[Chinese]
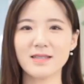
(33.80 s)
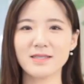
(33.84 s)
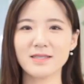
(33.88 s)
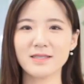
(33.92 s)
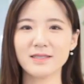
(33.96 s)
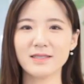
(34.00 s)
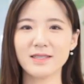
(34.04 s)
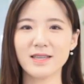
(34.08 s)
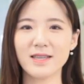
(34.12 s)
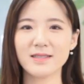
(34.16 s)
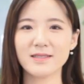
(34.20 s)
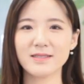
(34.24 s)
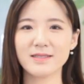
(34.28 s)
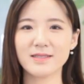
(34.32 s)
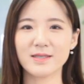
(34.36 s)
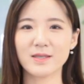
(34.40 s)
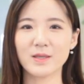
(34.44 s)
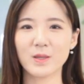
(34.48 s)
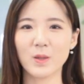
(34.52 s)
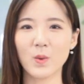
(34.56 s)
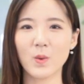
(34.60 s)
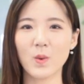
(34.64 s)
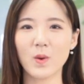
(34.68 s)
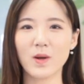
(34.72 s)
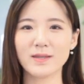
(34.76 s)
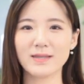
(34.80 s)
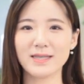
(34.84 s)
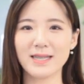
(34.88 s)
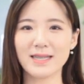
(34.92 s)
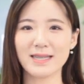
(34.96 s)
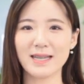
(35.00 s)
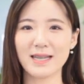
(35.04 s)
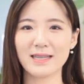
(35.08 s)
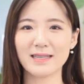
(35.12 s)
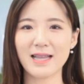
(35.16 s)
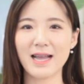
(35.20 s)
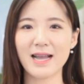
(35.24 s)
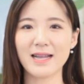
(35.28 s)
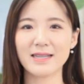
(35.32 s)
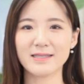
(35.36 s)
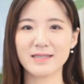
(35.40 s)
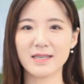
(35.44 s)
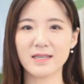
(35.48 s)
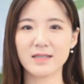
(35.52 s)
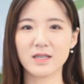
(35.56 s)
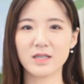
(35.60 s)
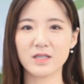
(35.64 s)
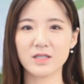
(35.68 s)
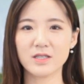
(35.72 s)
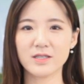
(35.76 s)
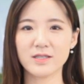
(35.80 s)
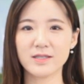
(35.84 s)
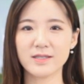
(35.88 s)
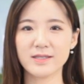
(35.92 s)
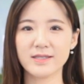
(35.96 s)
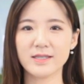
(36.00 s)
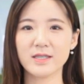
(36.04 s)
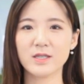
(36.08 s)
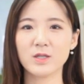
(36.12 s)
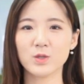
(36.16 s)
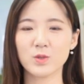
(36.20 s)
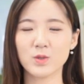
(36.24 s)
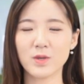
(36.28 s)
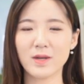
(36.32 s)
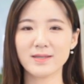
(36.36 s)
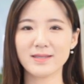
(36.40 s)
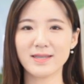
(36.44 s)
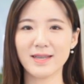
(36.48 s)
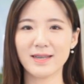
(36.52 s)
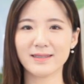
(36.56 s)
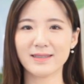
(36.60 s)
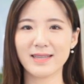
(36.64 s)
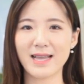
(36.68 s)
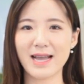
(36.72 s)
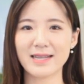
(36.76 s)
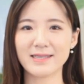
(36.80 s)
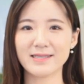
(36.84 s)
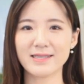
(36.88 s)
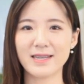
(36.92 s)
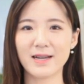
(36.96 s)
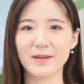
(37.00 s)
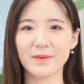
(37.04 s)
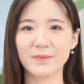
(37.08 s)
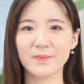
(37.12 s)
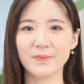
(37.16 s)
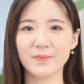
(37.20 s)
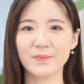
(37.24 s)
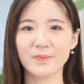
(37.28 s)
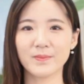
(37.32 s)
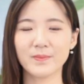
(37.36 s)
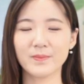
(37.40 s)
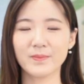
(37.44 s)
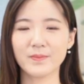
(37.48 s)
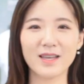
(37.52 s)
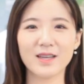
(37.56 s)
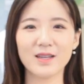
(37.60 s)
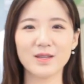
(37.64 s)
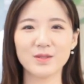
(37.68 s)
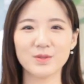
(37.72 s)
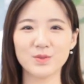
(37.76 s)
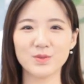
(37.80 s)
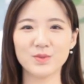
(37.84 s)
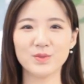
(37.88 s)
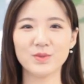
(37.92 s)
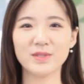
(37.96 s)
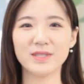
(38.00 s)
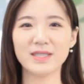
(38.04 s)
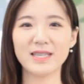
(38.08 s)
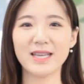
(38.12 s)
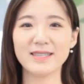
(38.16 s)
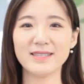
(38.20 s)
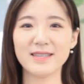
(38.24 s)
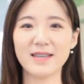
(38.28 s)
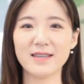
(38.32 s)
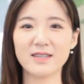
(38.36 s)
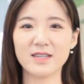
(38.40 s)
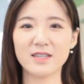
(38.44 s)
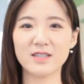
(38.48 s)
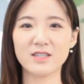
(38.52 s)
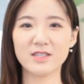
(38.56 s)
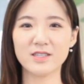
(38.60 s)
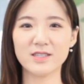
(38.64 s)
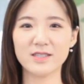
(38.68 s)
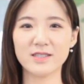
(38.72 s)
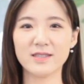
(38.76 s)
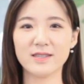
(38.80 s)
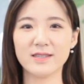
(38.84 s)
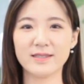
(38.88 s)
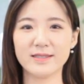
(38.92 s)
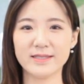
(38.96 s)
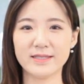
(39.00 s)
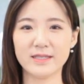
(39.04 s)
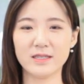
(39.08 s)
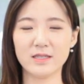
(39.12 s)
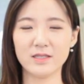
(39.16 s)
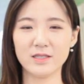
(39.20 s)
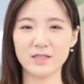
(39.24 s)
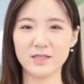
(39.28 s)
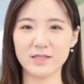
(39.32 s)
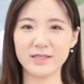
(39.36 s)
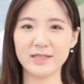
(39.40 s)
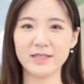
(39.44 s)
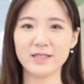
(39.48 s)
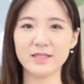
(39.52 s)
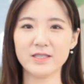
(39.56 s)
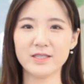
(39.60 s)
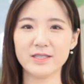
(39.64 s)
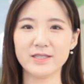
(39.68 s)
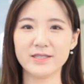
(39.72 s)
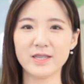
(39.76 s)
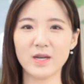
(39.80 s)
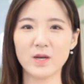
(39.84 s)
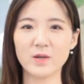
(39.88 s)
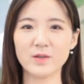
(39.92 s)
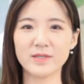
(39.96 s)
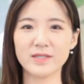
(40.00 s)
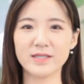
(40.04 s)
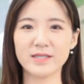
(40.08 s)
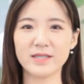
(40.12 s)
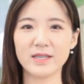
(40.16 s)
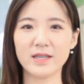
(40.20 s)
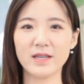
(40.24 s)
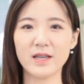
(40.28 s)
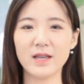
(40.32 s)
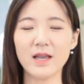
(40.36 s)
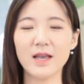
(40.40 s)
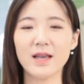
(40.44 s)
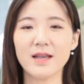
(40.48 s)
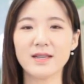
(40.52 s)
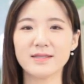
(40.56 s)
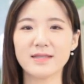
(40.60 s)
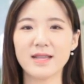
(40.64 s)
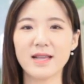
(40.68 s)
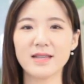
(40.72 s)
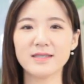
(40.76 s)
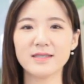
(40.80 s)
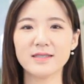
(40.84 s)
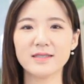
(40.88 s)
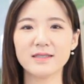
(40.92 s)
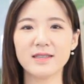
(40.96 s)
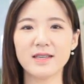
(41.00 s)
星电子获加拿大节能之星双向大奖。据业界人士十一日消息，三星